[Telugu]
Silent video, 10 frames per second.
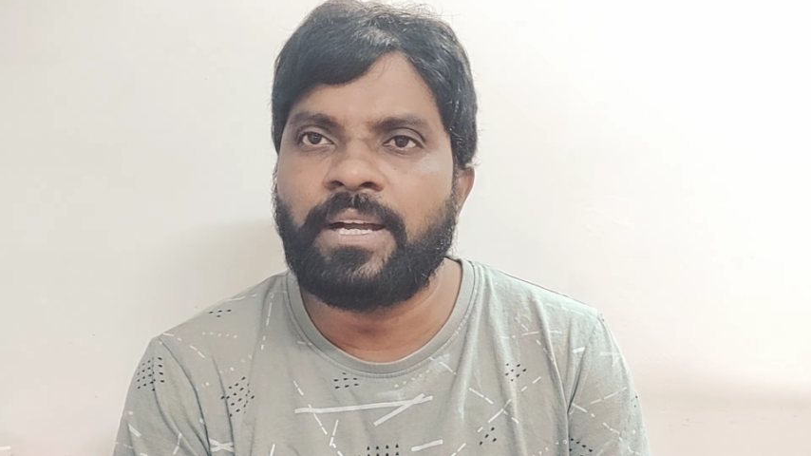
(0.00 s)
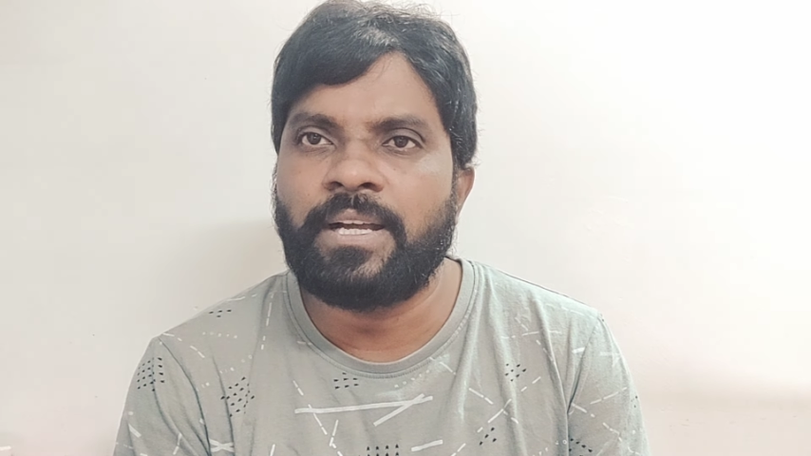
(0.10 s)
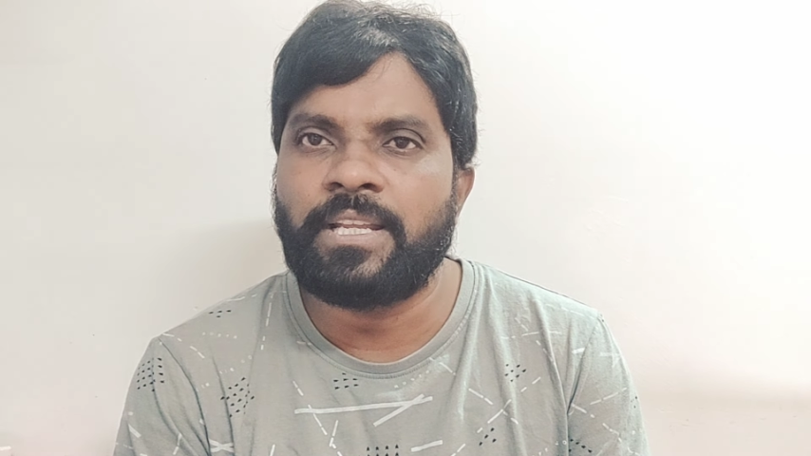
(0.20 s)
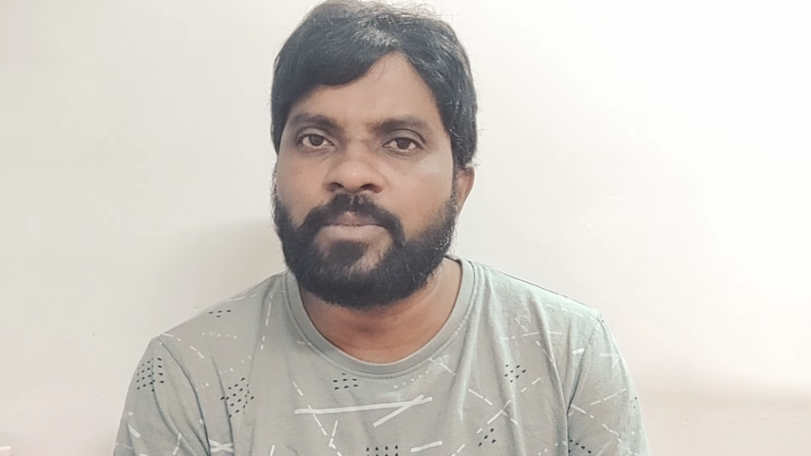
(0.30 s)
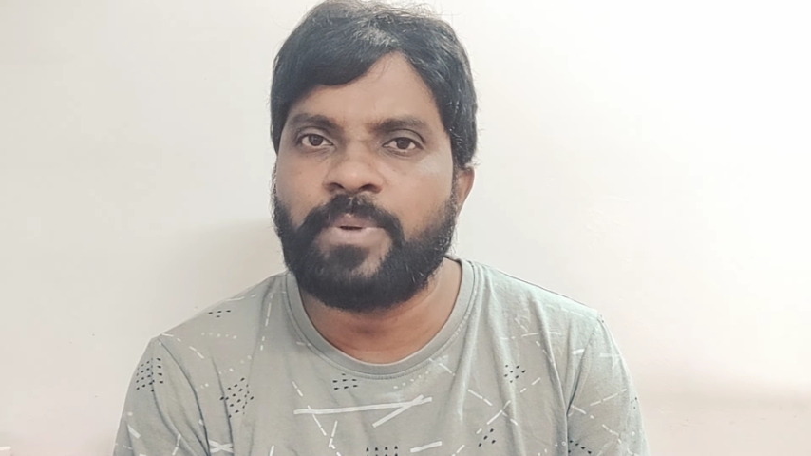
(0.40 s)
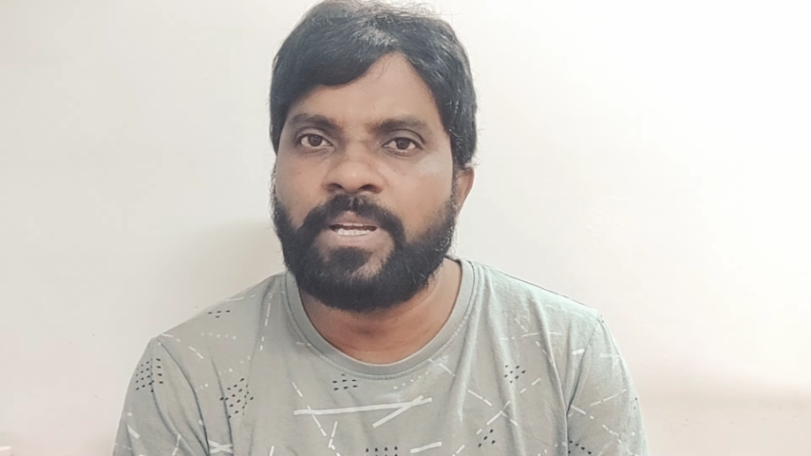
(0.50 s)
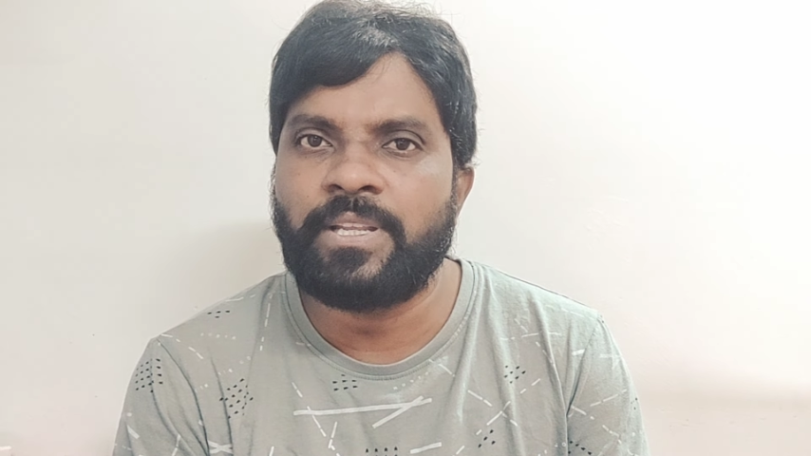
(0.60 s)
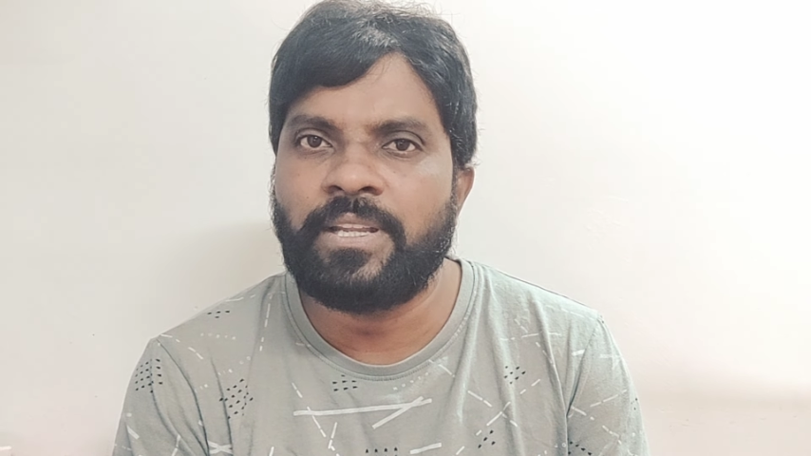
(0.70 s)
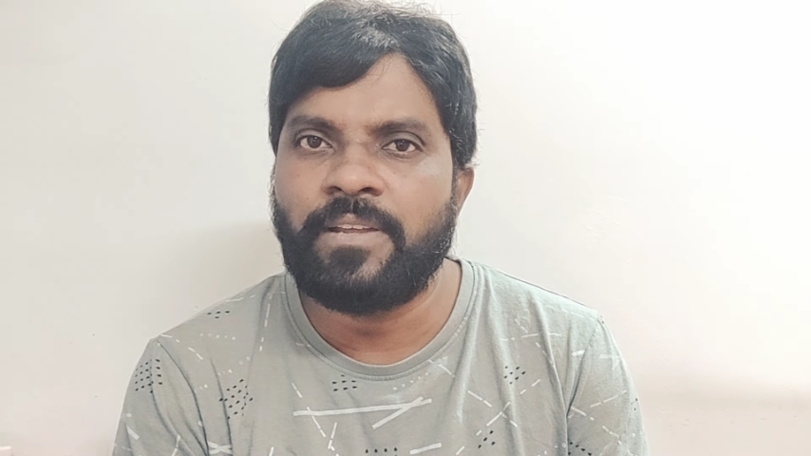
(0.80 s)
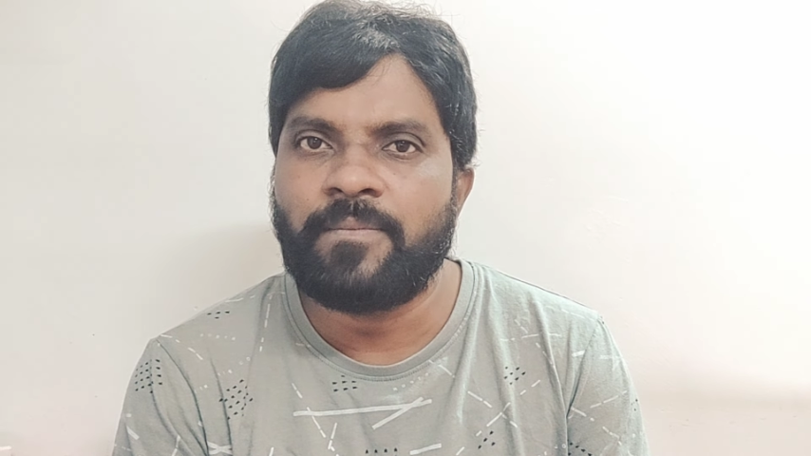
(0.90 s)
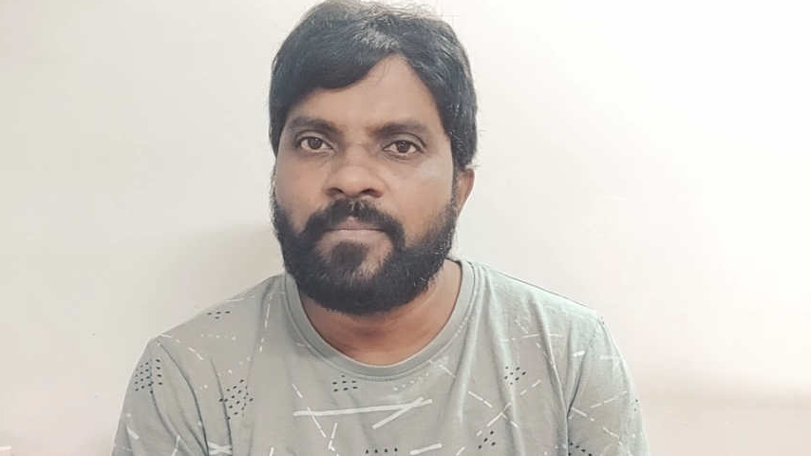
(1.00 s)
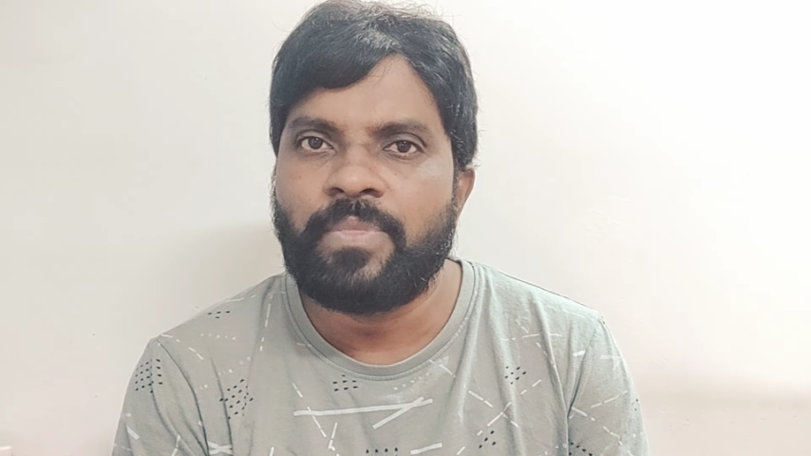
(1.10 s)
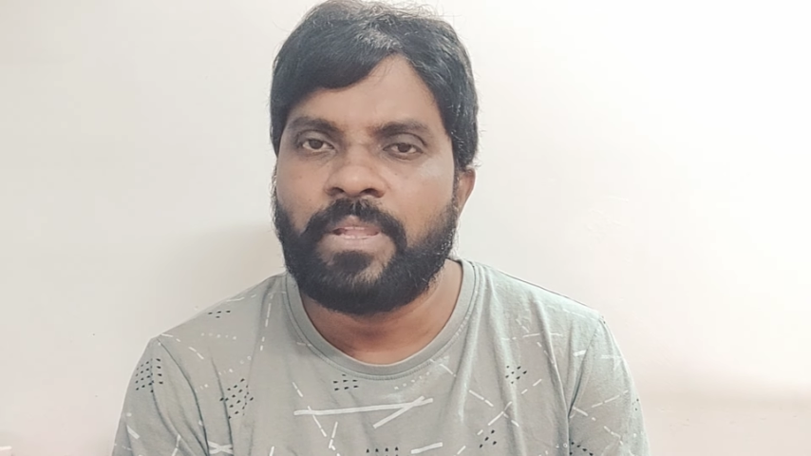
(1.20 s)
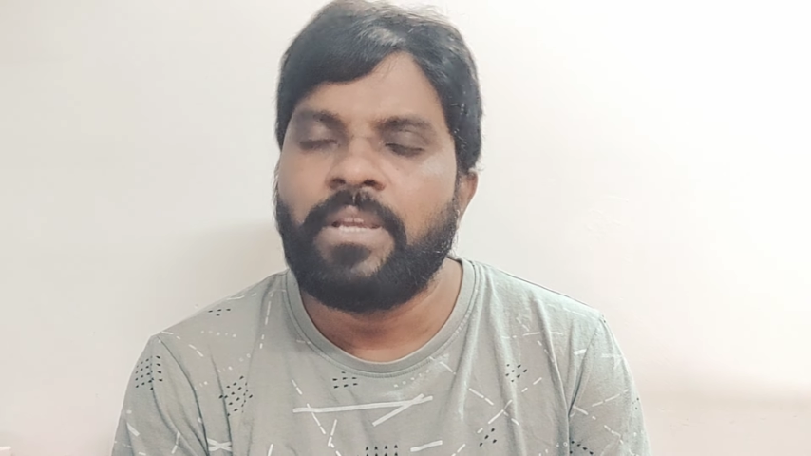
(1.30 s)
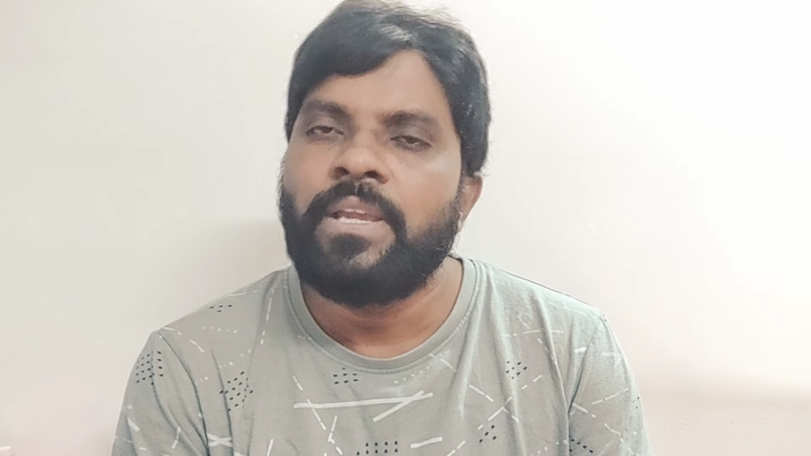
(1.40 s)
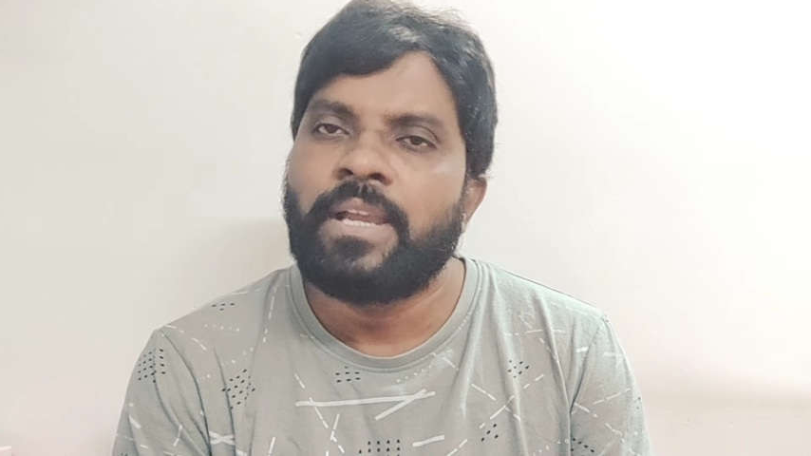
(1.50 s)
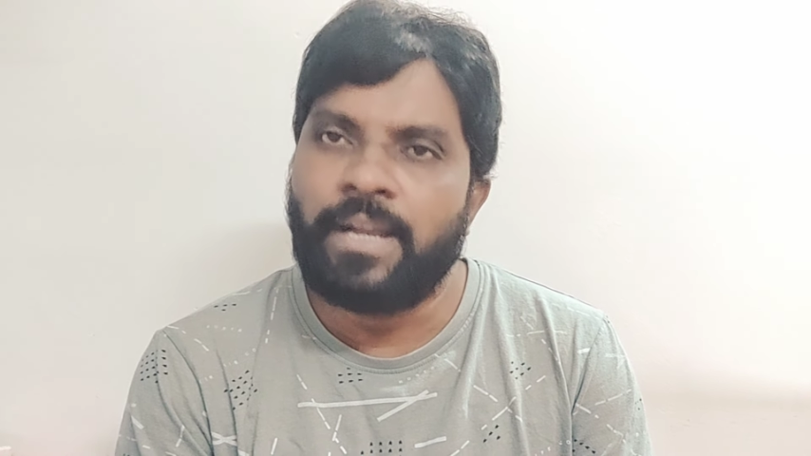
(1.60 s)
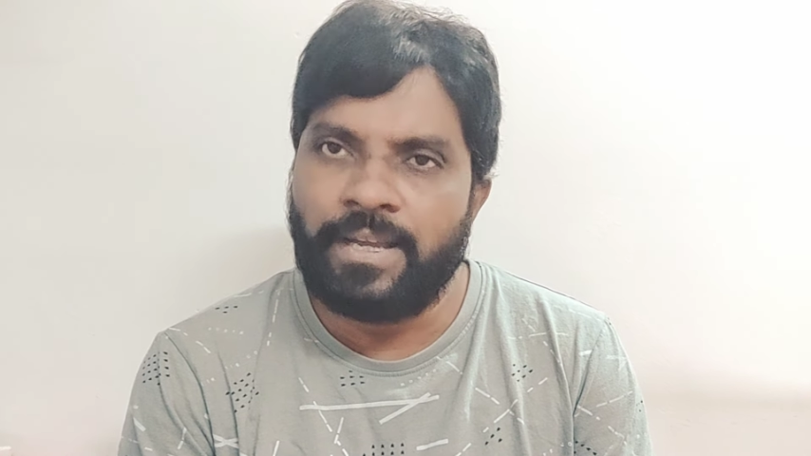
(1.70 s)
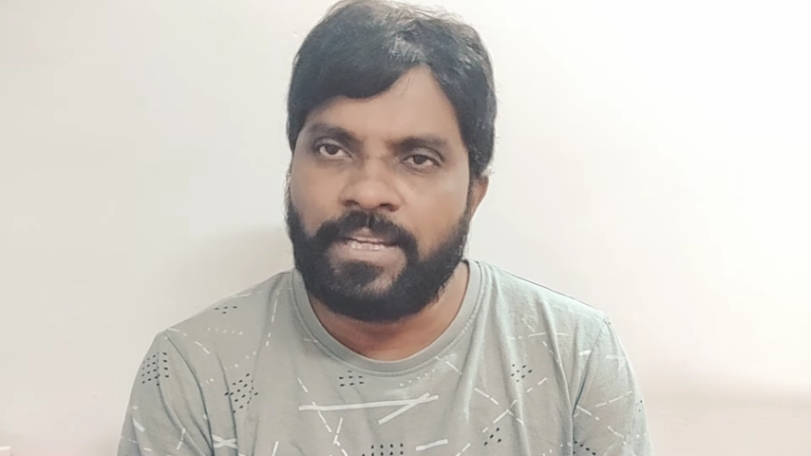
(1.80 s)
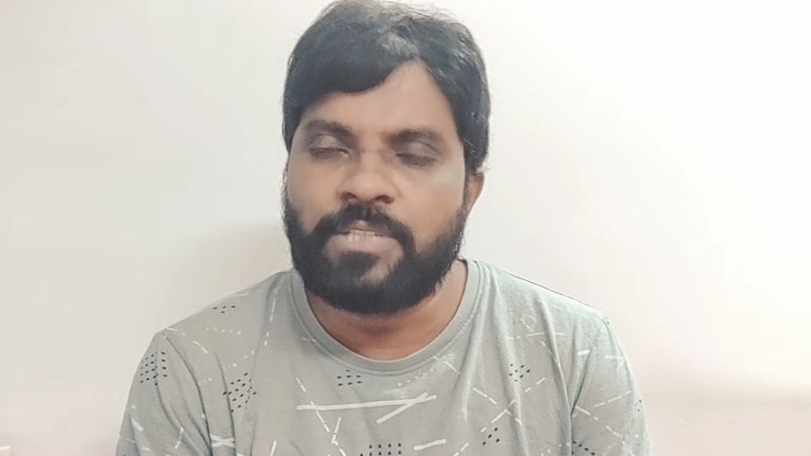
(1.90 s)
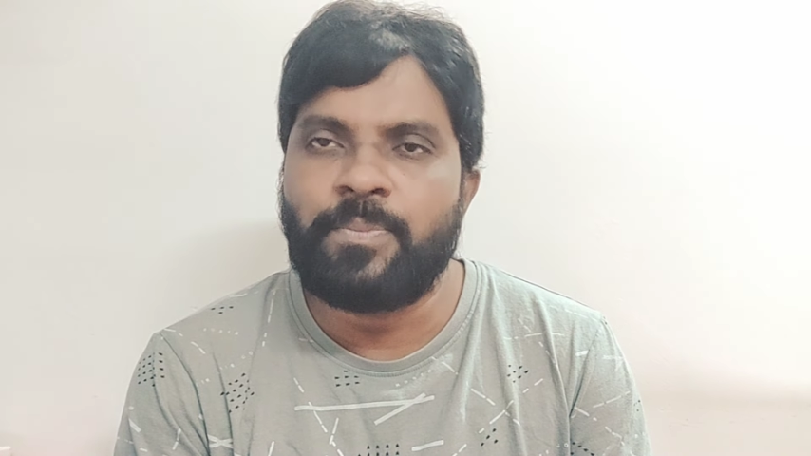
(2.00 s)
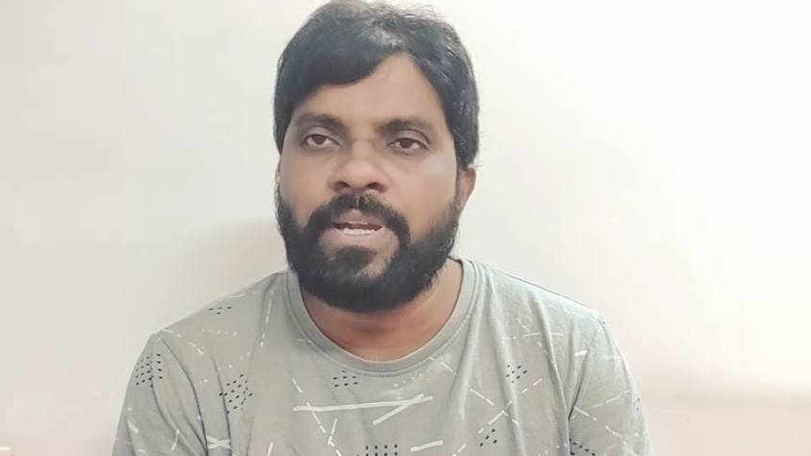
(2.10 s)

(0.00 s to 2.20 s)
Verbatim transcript: కాంగ్రెస్ పార్టీని కాంగ్రెస్